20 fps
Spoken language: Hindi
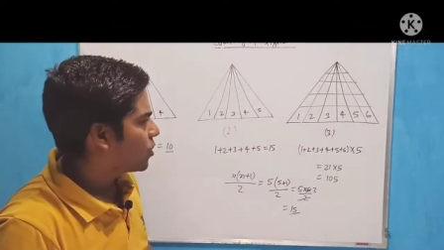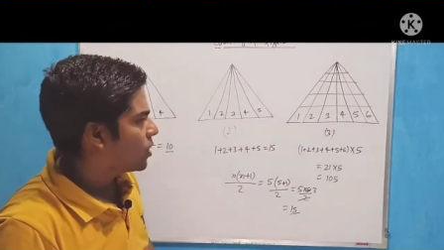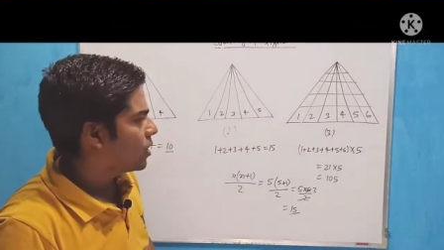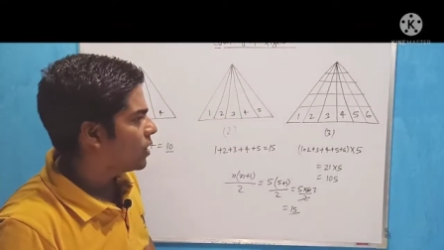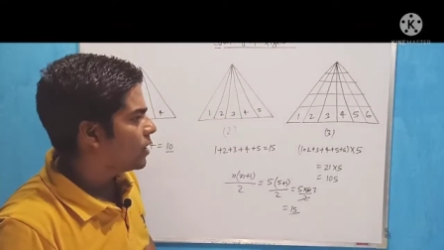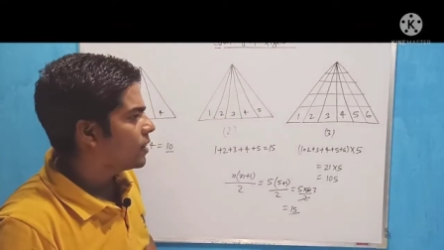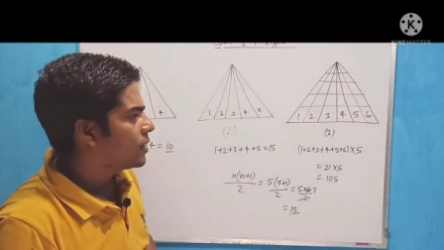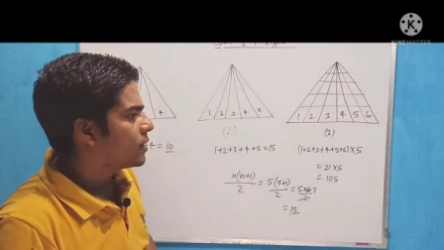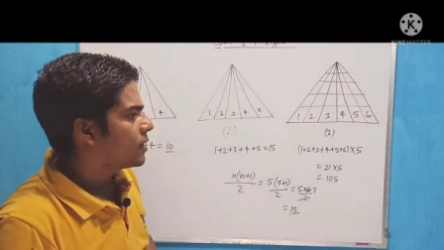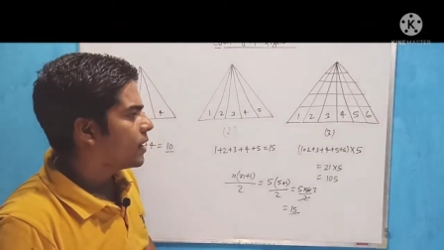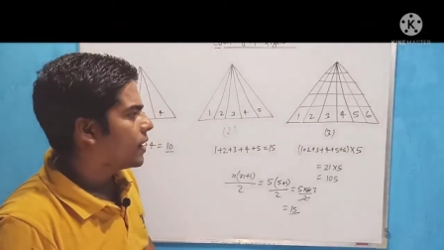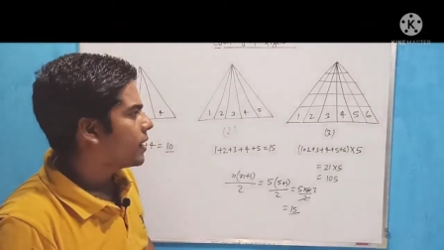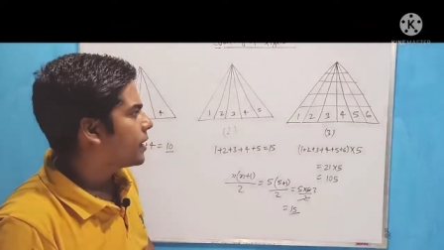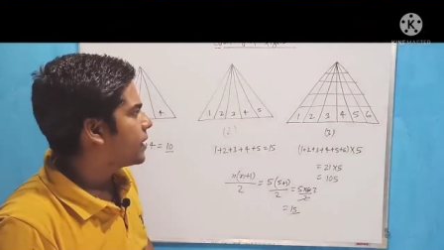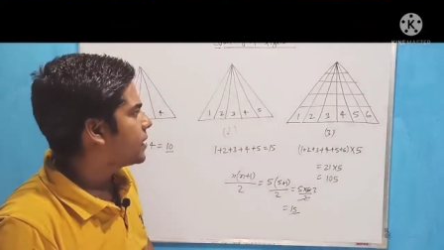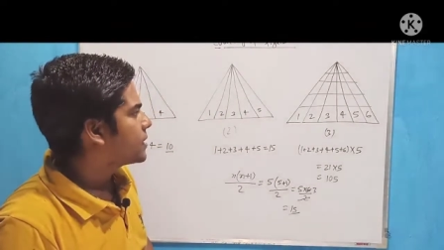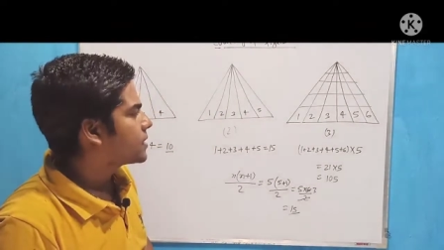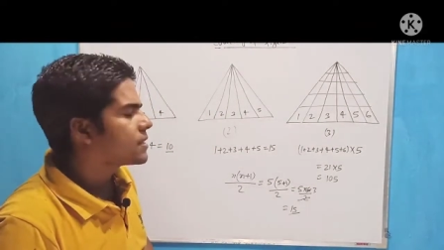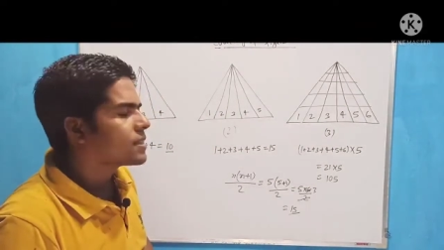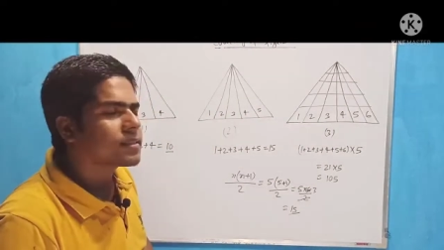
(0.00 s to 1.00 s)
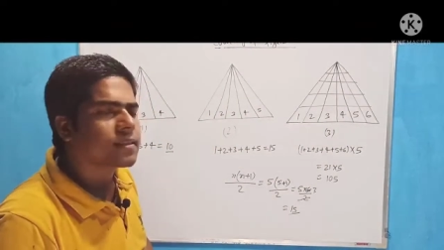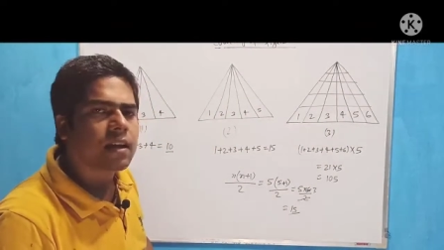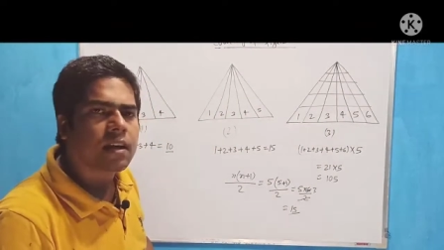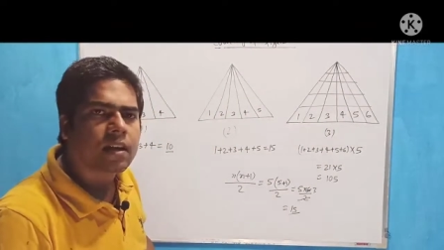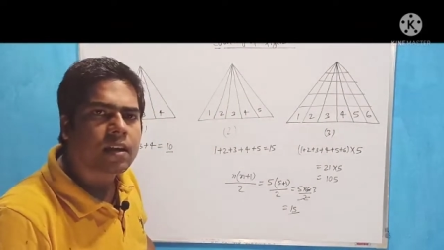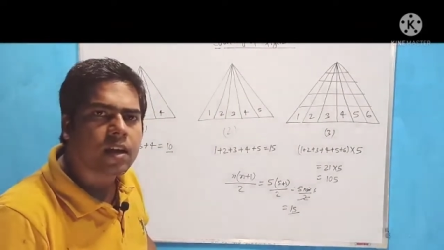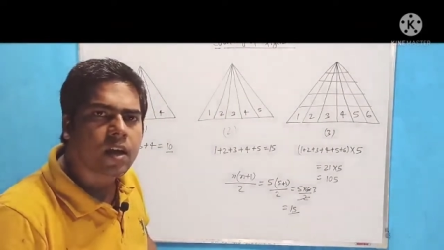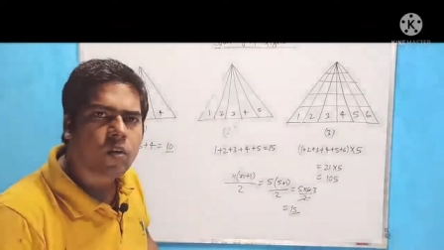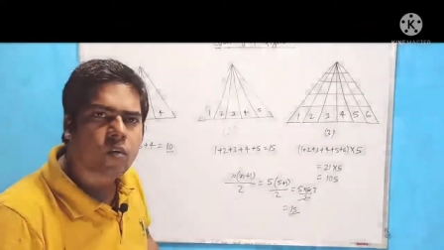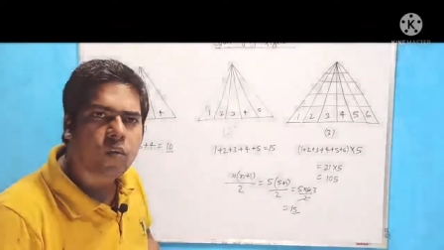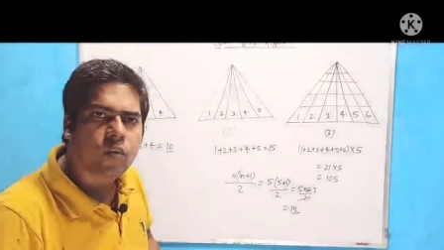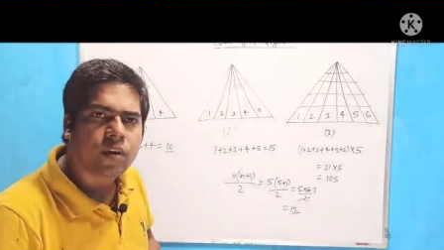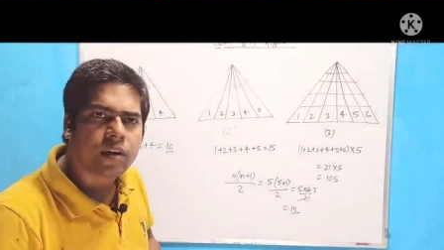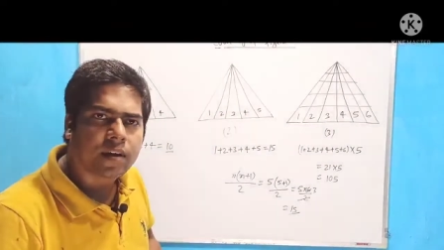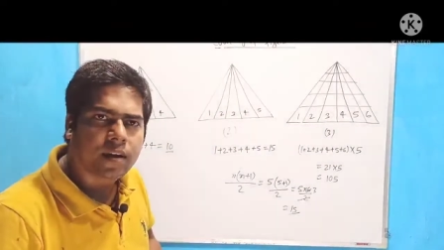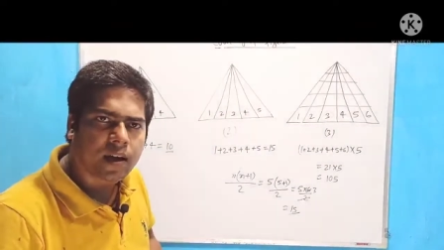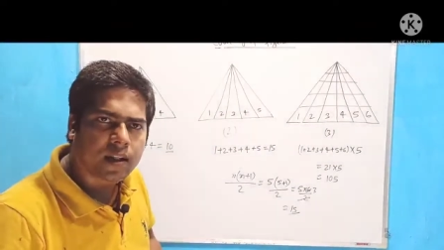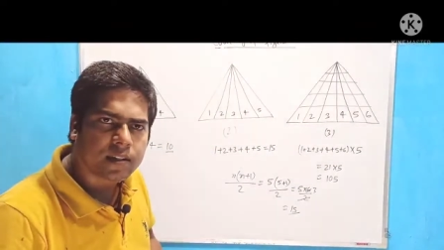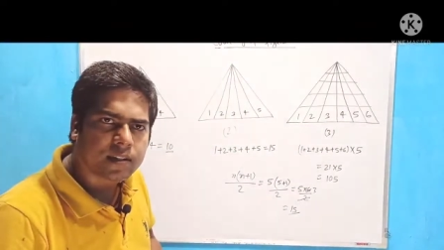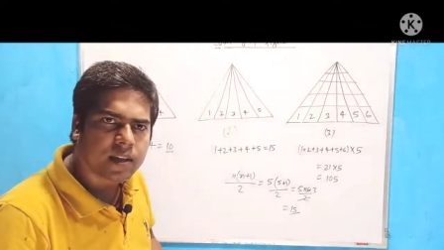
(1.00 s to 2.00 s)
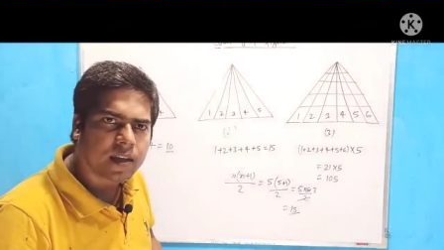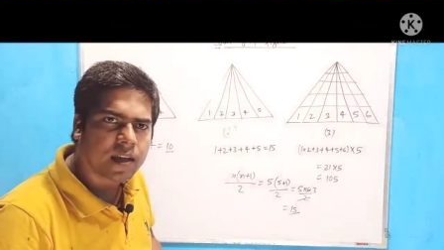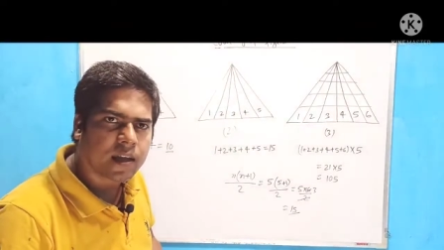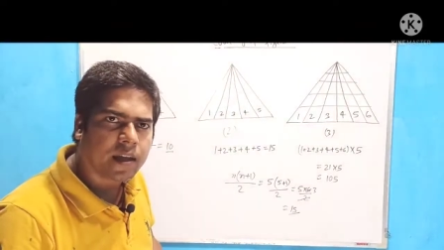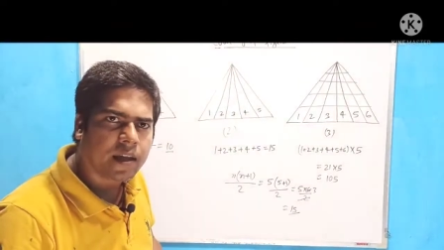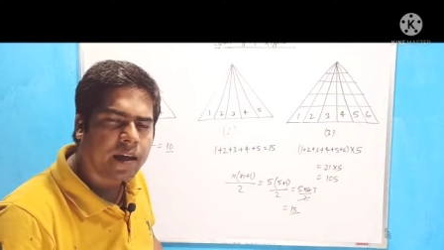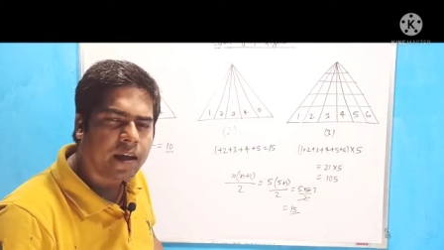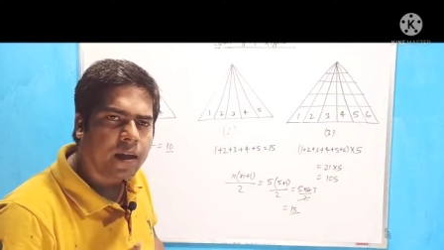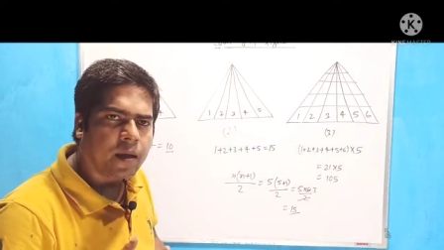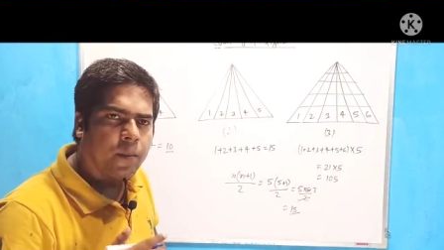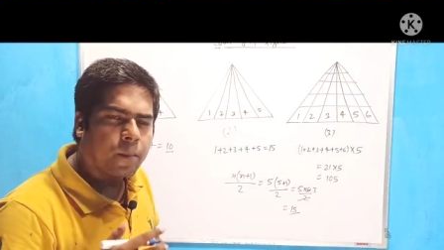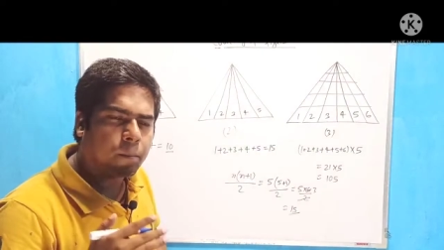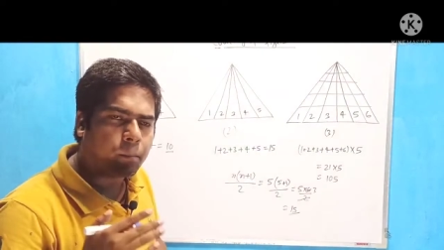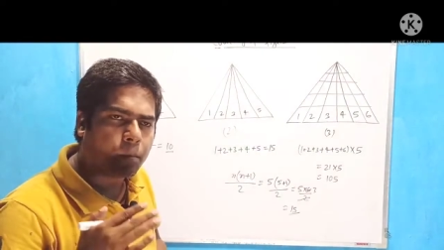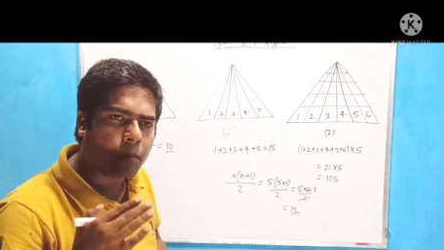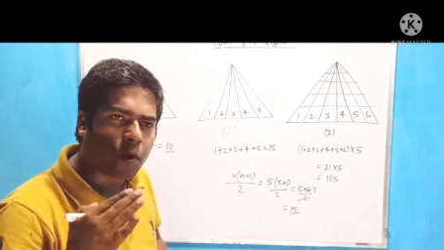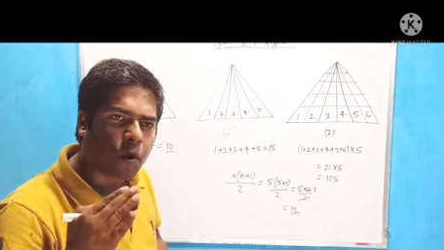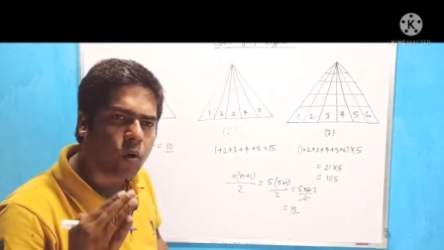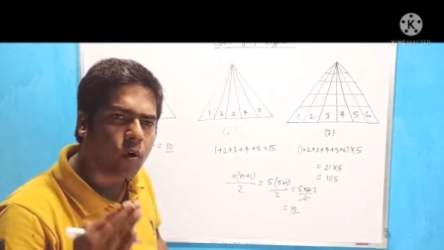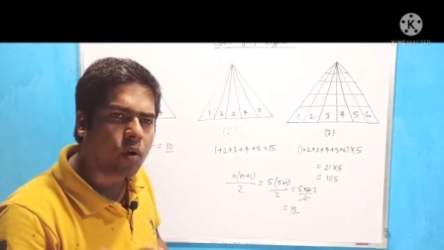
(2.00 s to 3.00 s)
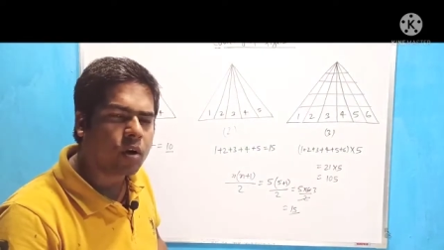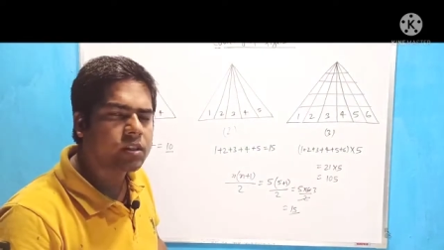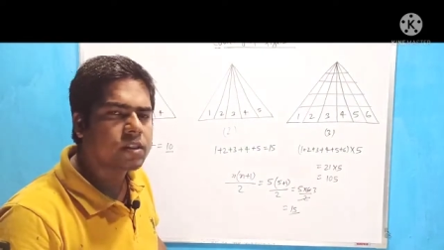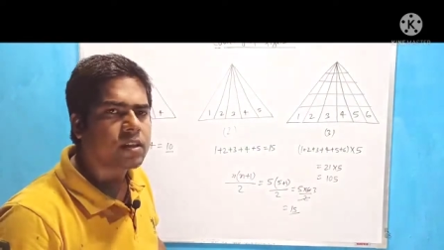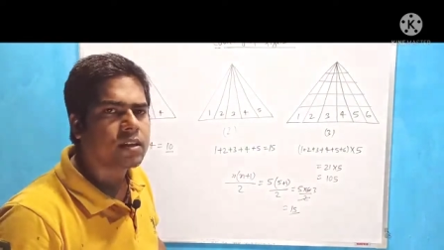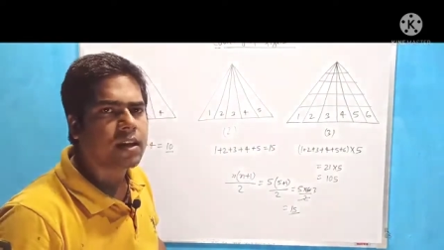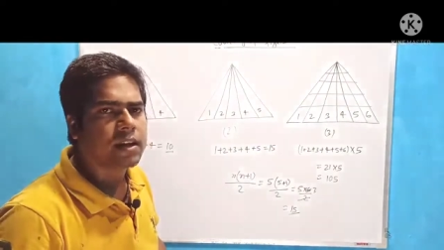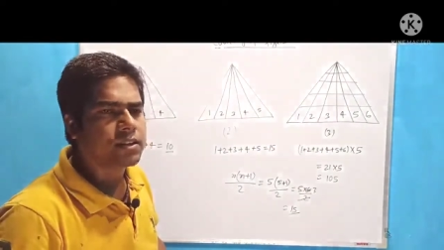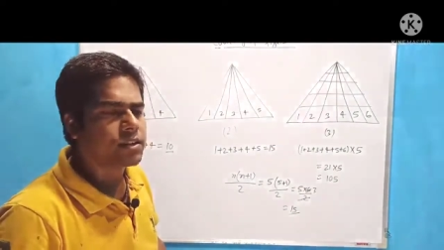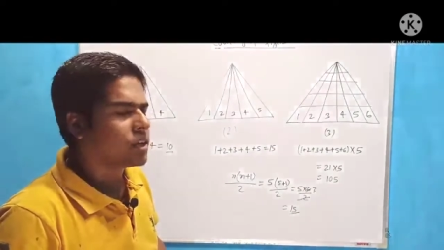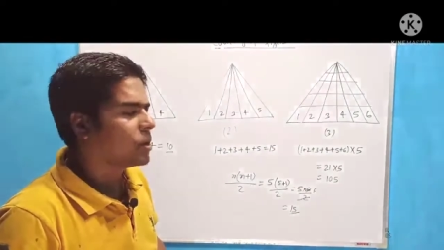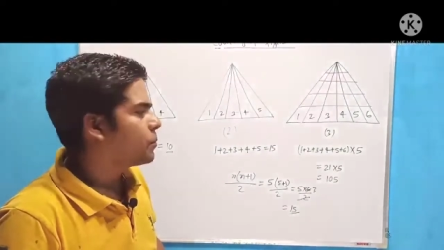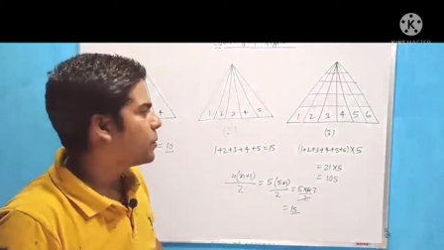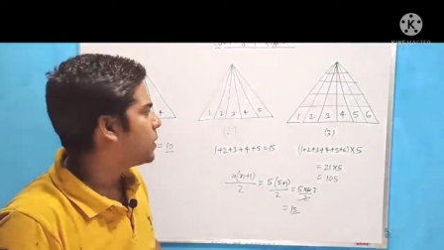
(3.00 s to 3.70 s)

ओर ट्रेंगल्स की संख्या को निकालते हैं बहुत ही अच्छे